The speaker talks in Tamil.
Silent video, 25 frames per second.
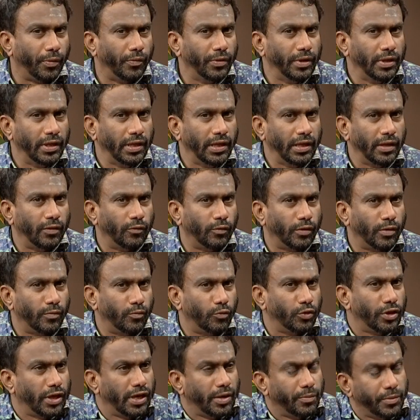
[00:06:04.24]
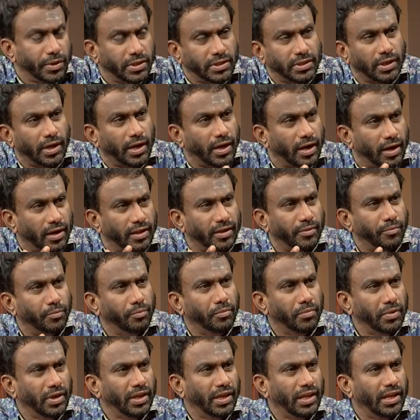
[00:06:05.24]
இப்போ வந்து ஒரு முதலமைச்சர்ன்றதை
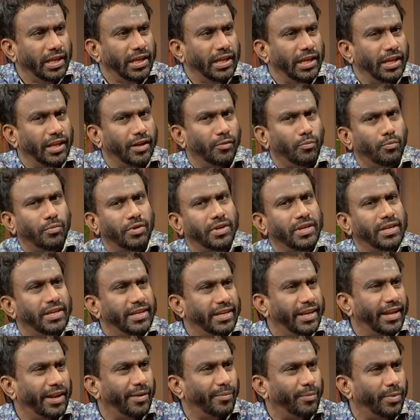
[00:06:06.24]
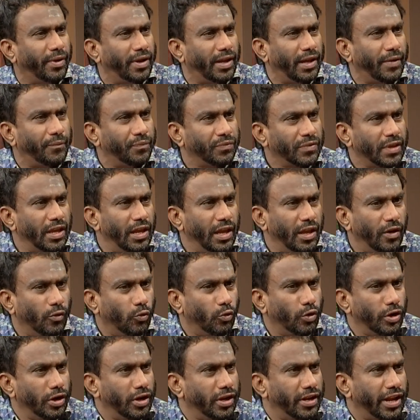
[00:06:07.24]
மீறி ரொம்ப இயல்பா
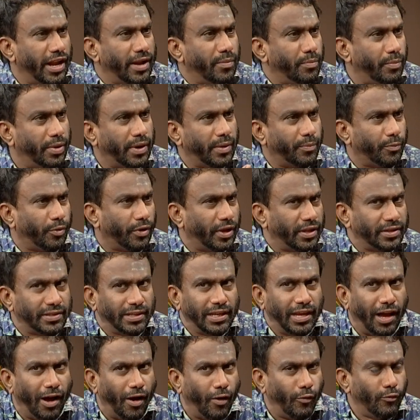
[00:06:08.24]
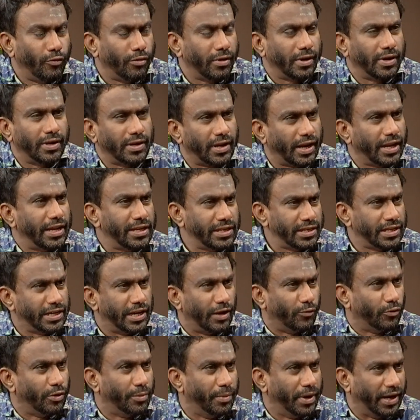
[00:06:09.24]
ஒரு நண்பர் போல சரி அவர்
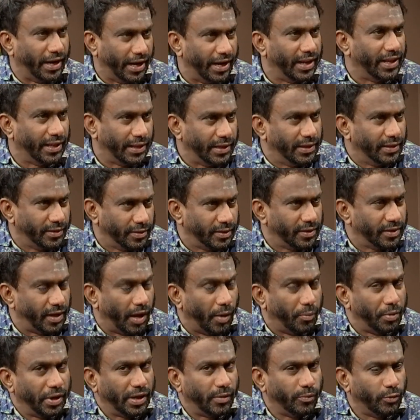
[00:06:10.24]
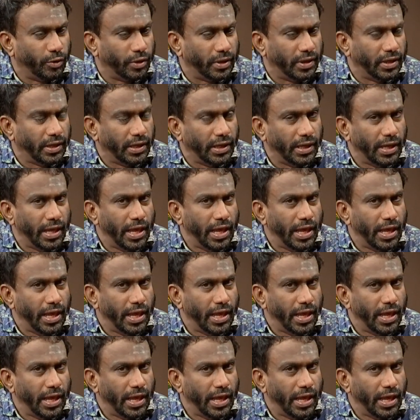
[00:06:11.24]
ரேஞ்சுக்கு நான் ஒன்றுமே கிடையாது அப்படிங்கும்போது